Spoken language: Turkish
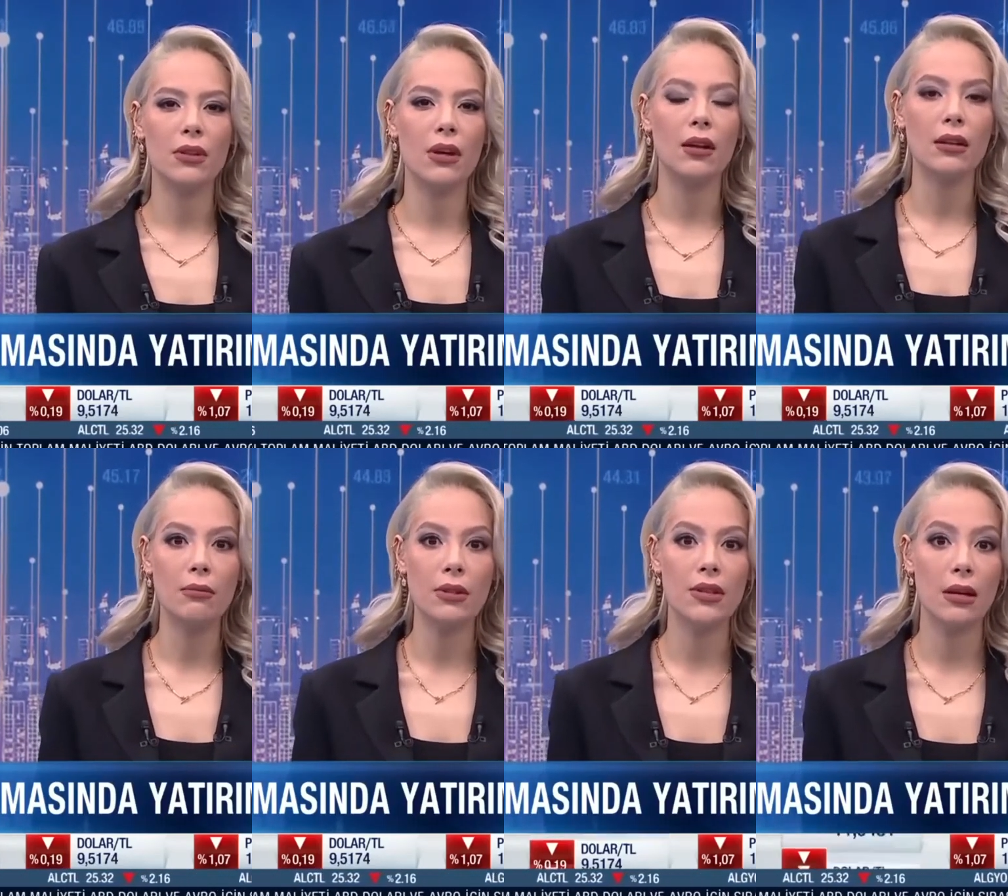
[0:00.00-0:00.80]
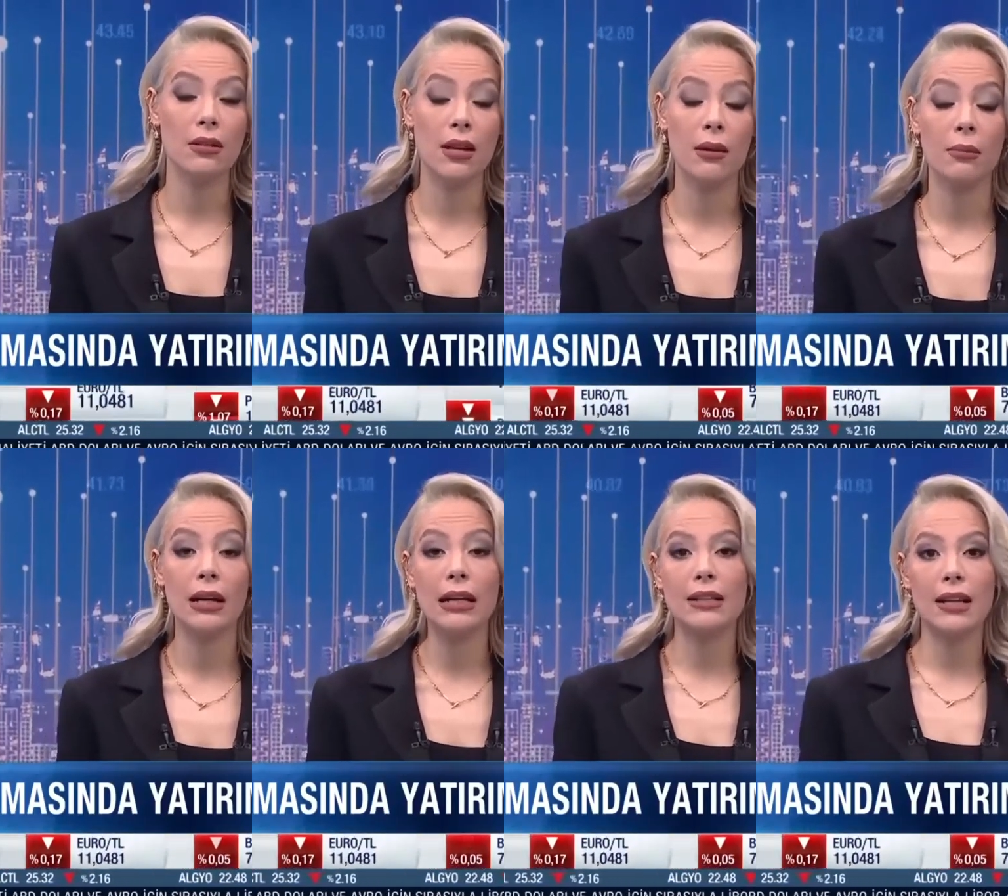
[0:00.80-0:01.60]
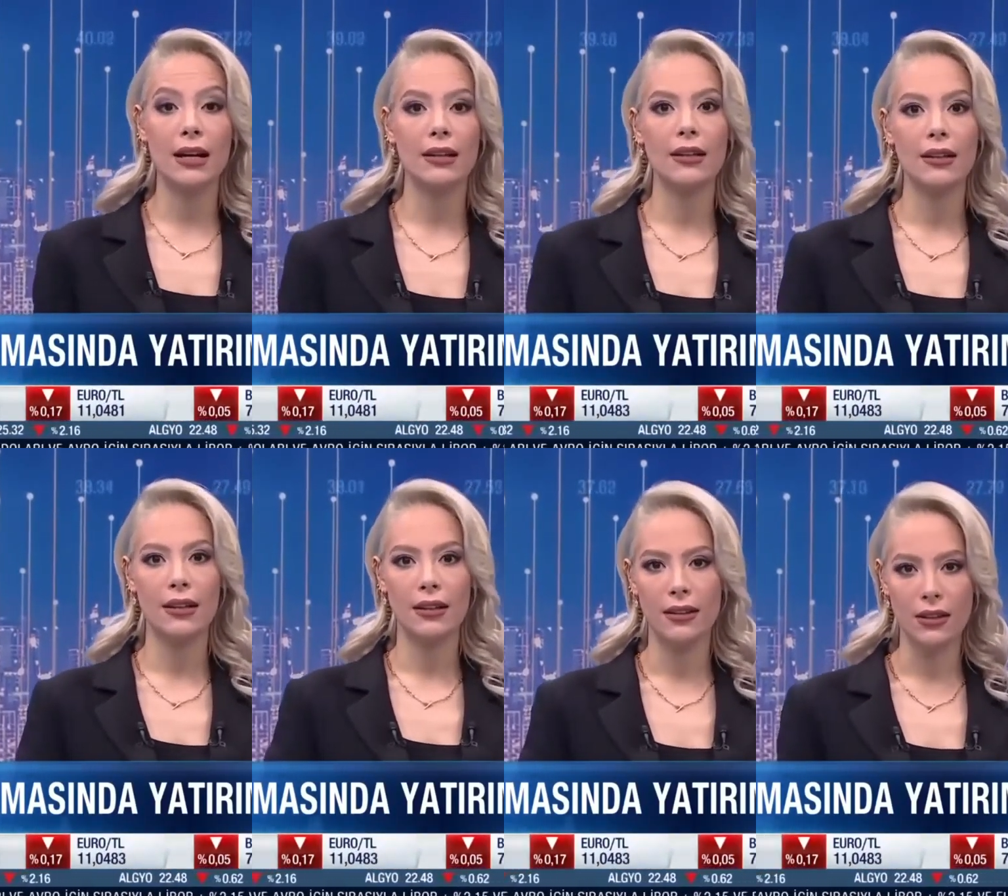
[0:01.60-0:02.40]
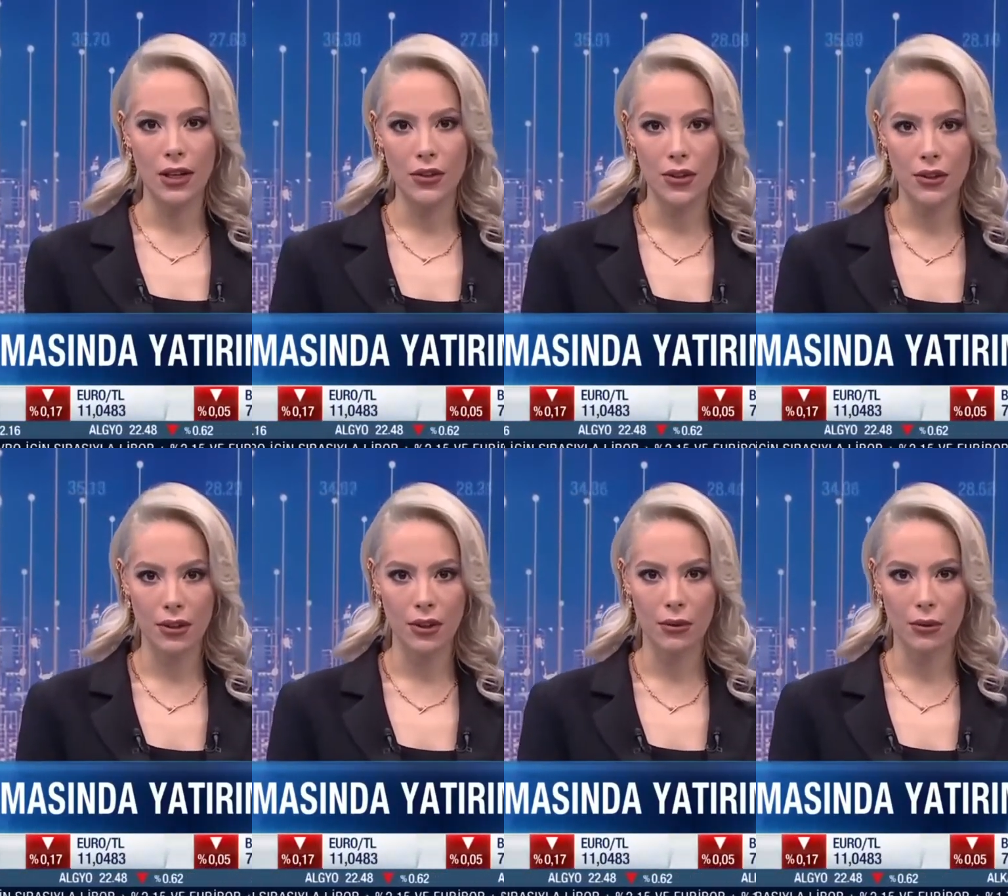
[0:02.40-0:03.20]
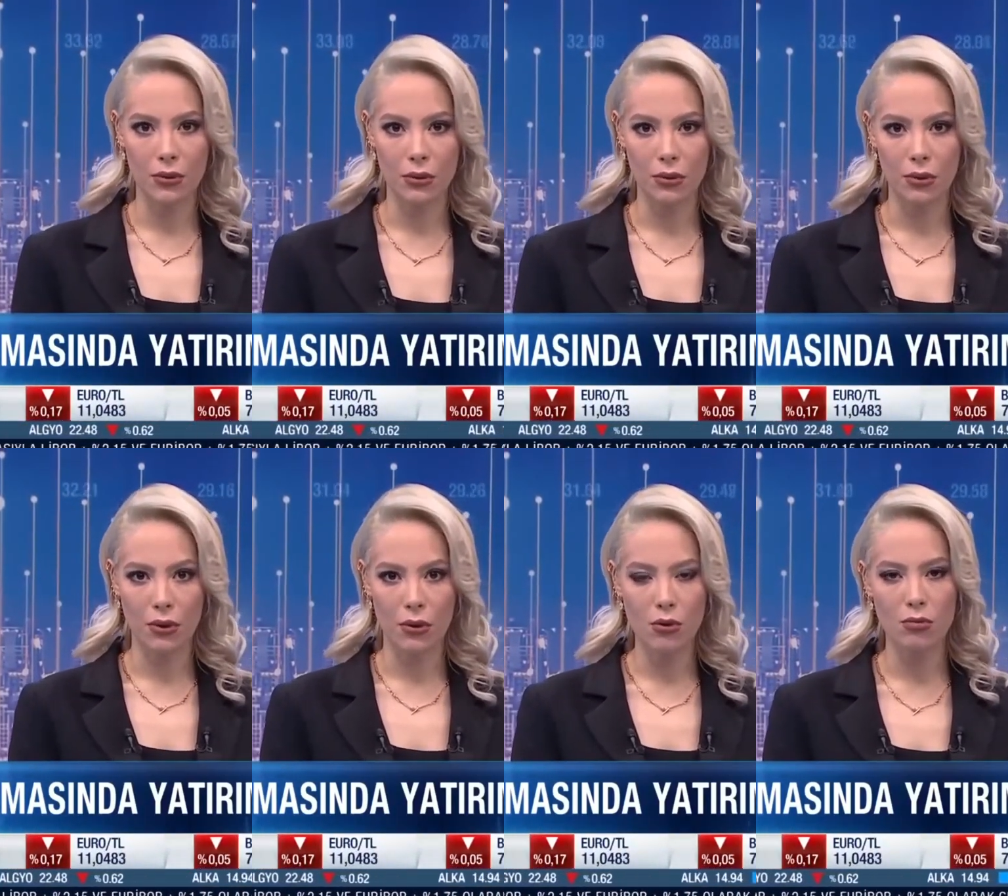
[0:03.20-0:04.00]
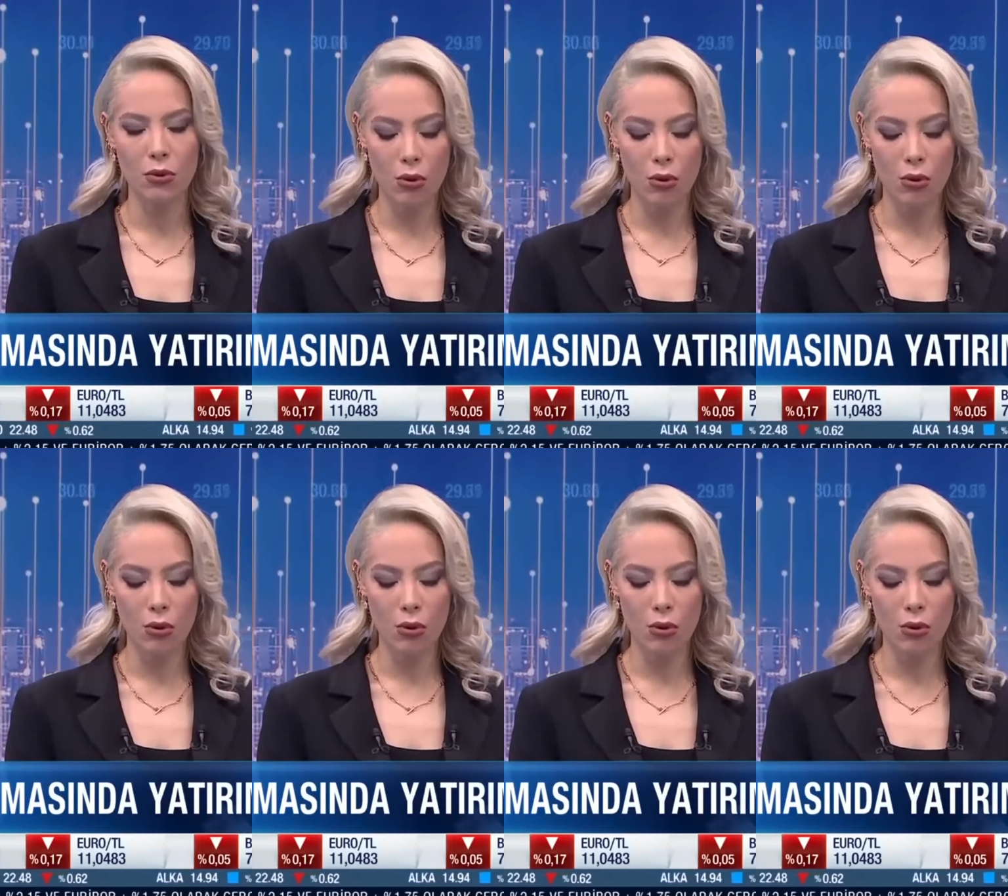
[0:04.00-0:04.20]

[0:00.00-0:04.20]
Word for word: miktarında hem de se sermaye yeterliliği ile ilgili değişiklikleri olduğunu görüyoruz.